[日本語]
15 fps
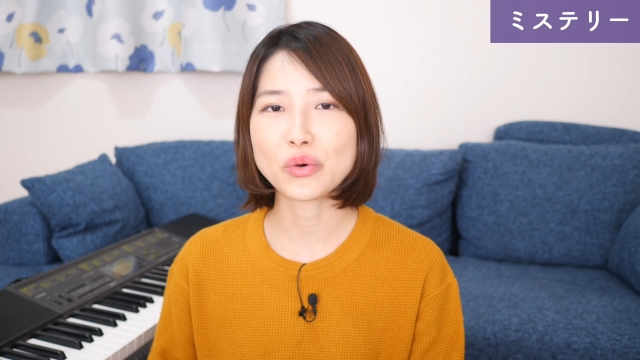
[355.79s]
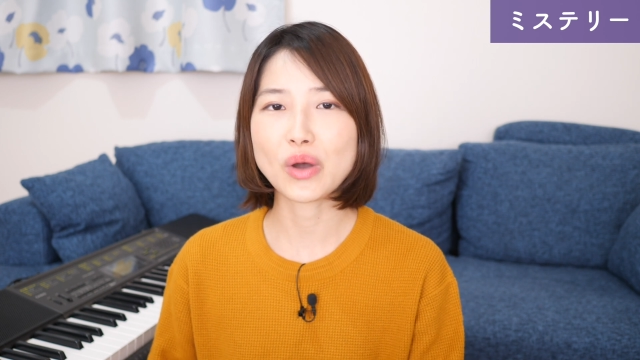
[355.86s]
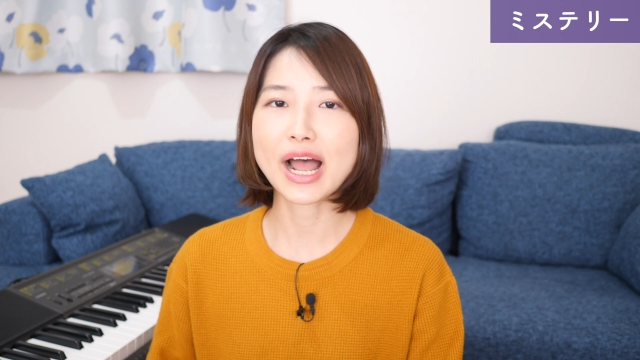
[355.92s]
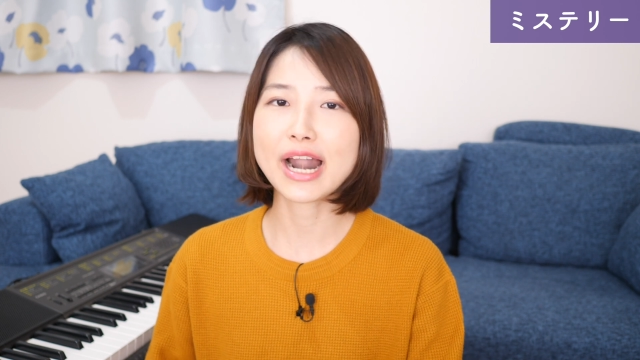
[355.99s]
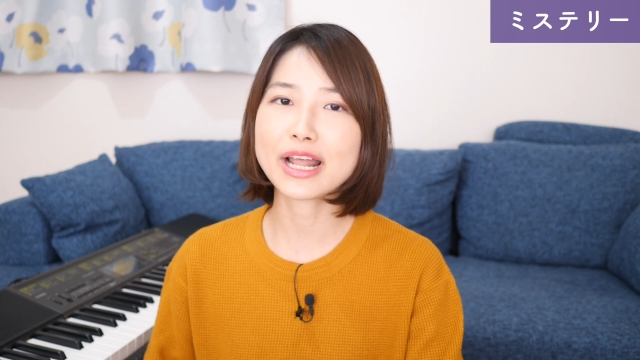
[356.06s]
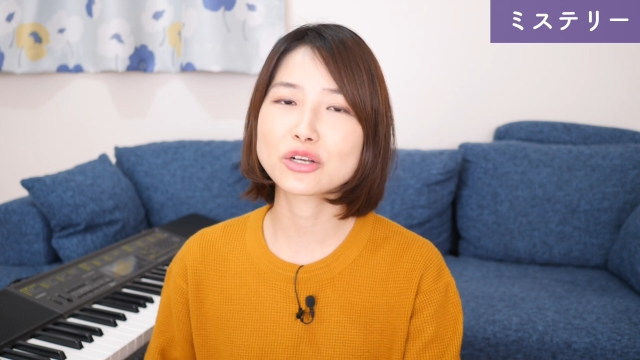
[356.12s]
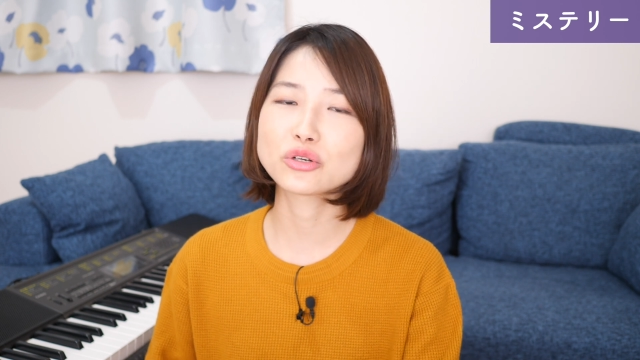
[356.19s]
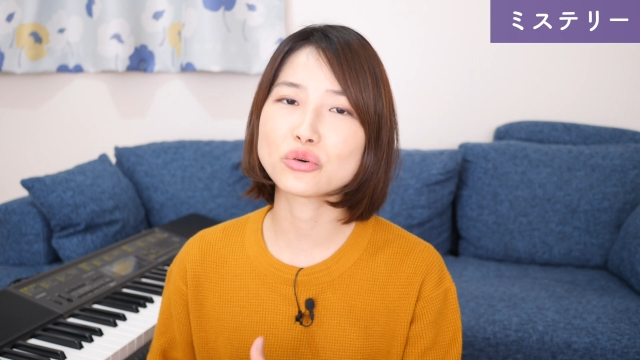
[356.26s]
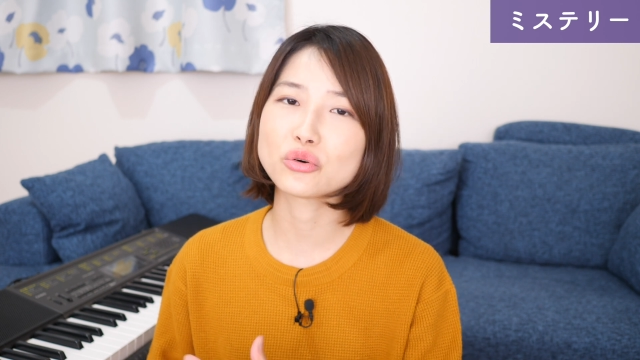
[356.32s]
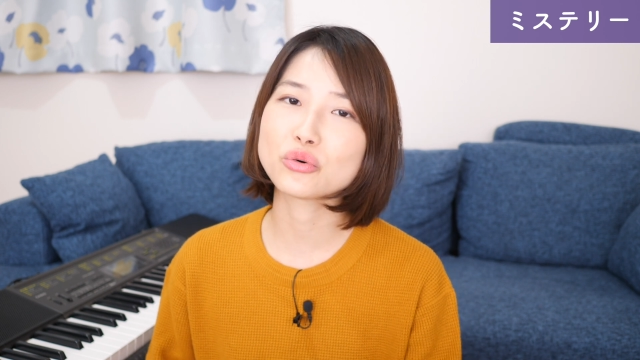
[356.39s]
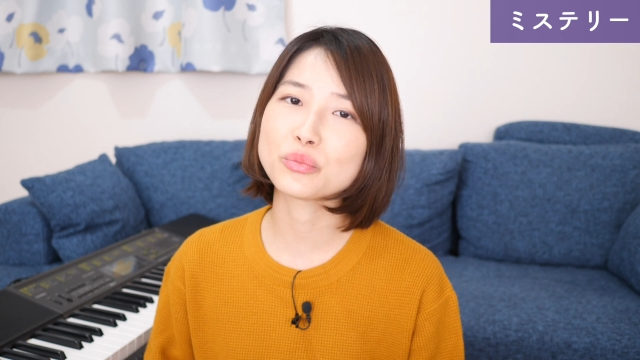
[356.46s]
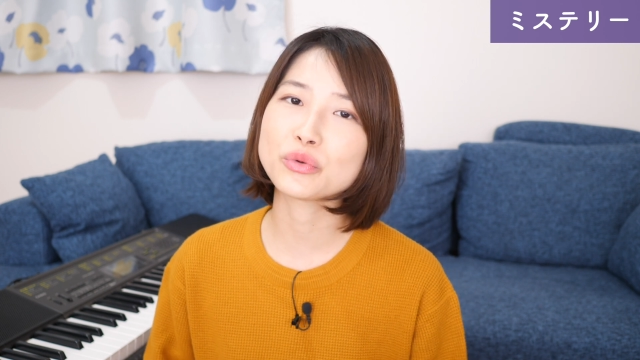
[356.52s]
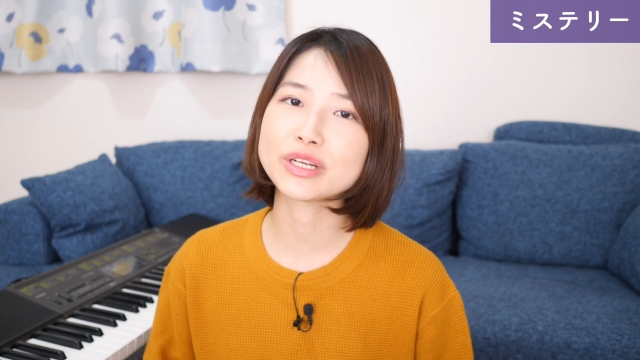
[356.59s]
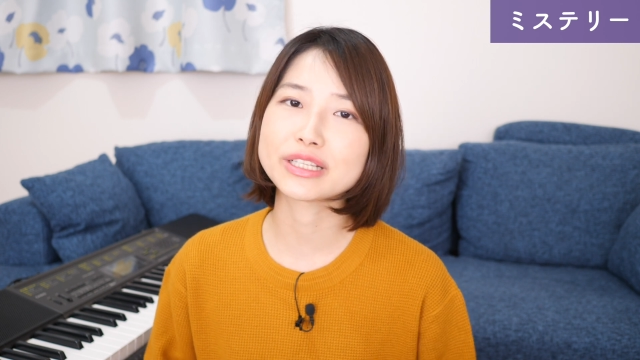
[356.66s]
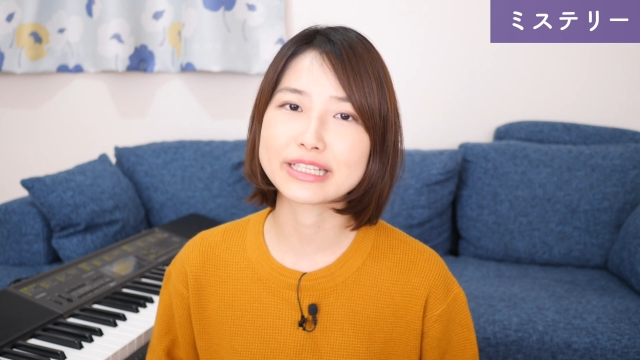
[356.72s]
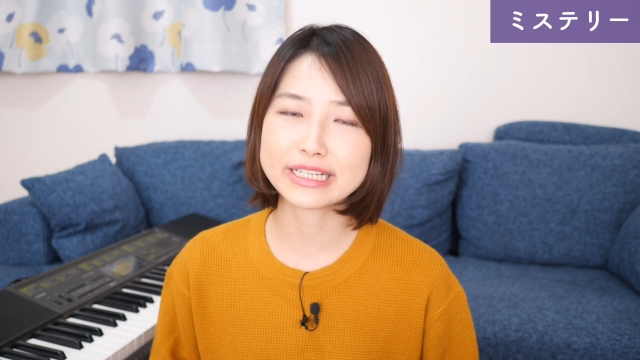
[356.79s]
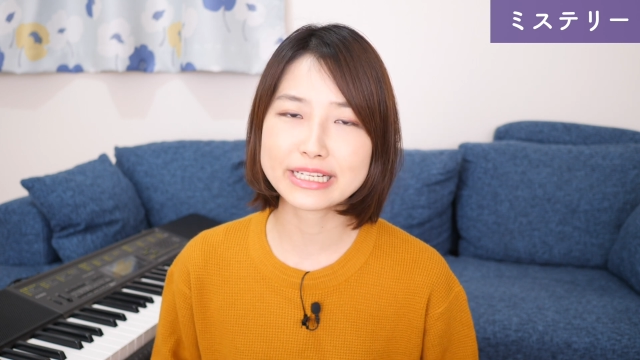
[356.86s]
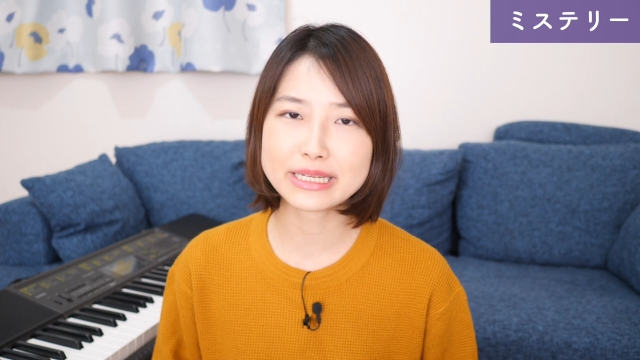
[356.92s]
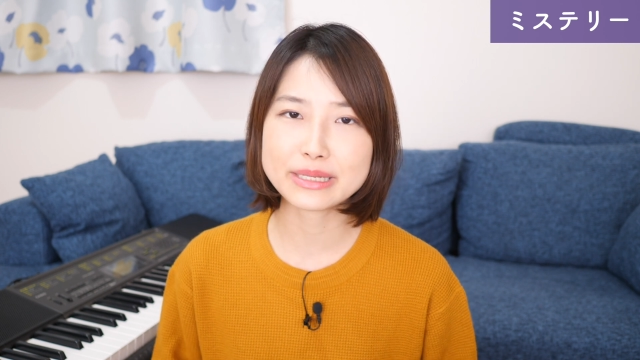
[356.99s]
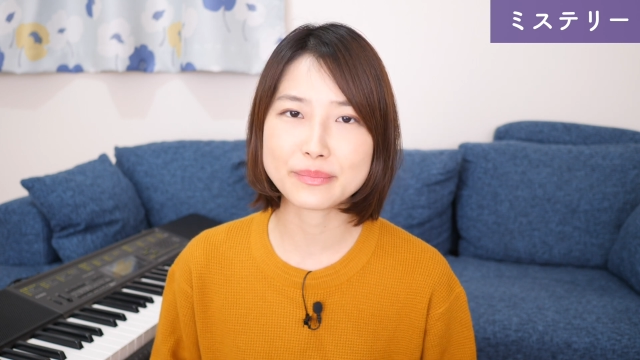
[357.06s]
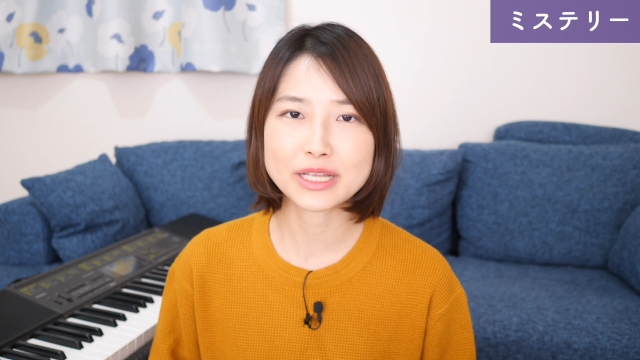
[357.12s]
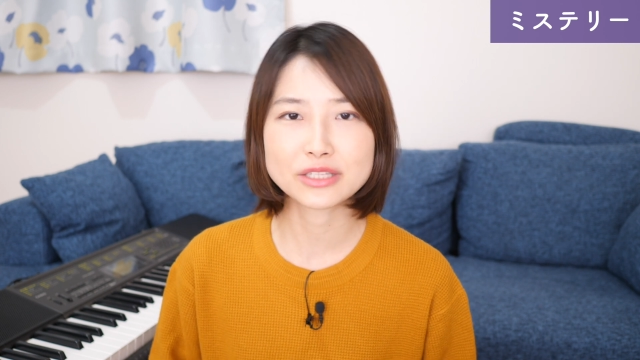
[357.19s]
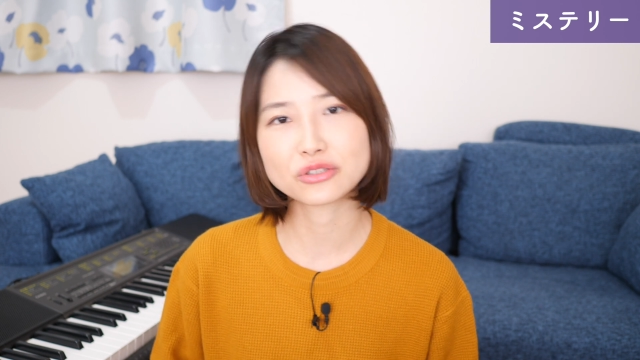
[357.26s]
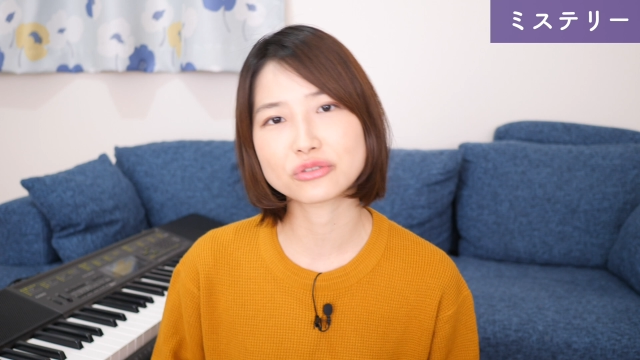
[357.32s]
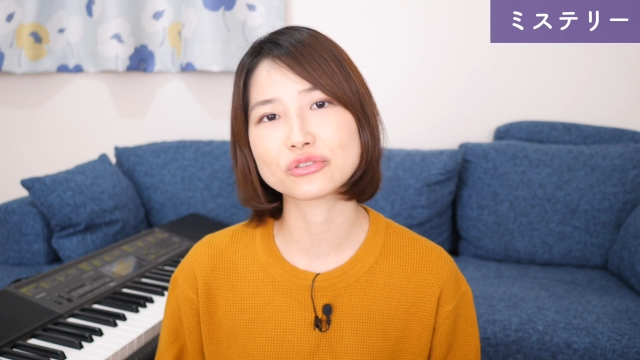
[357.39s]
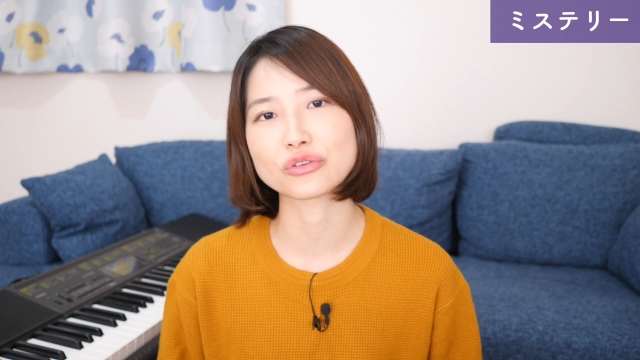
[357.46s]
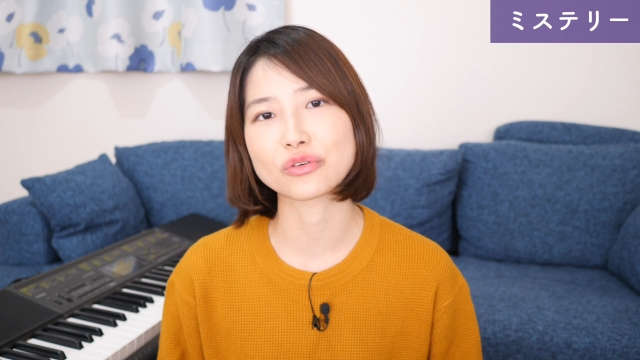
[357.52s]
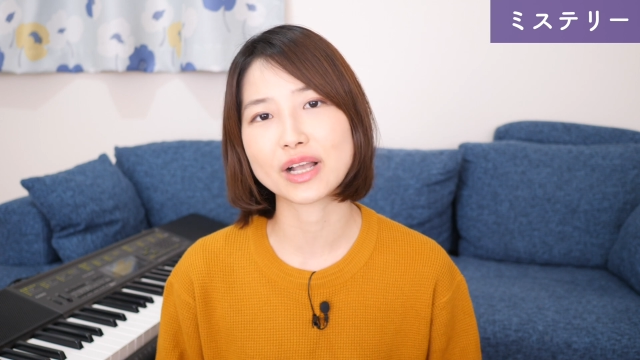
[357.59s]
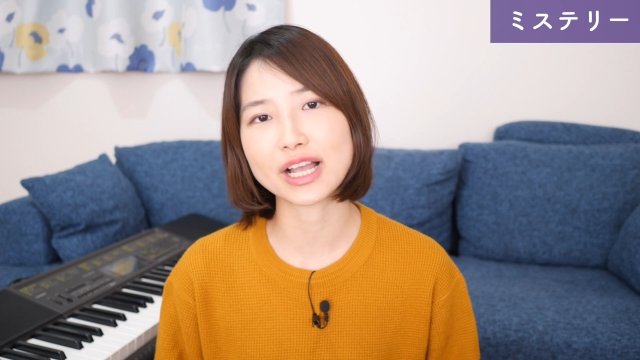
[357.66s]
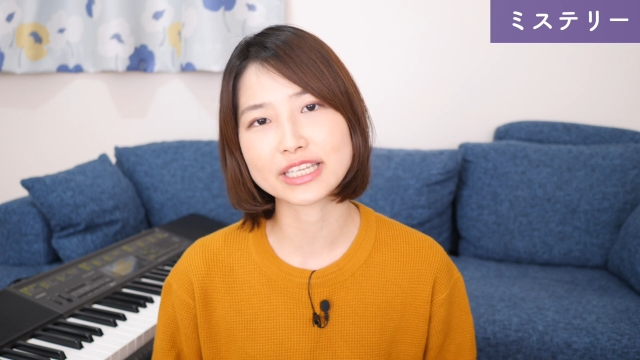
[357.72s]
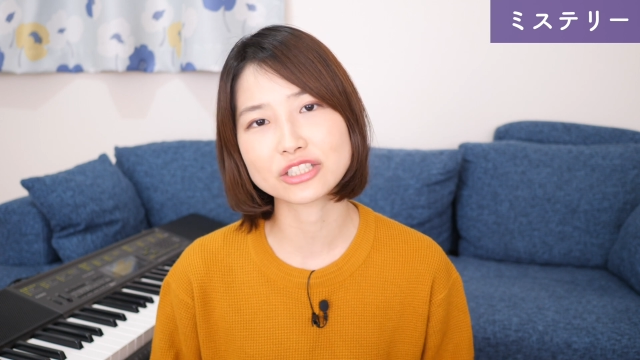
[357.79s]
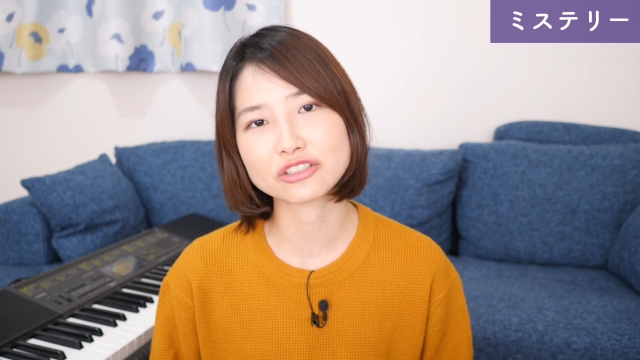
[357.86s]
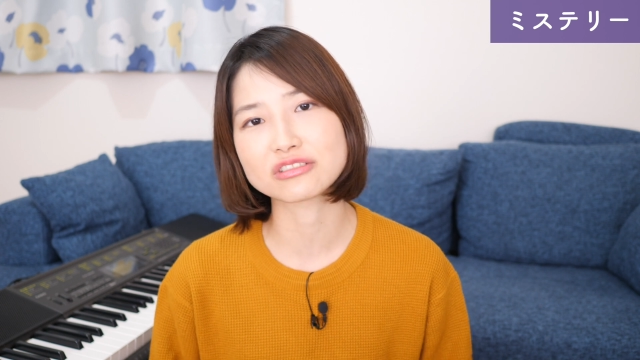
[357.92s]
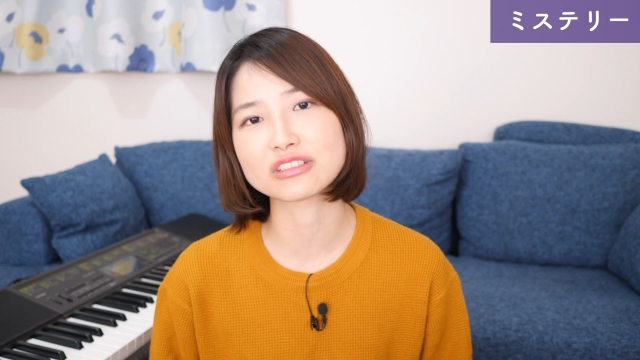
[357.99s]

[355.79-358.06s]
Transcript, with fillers: 荒く思えたり満足度が低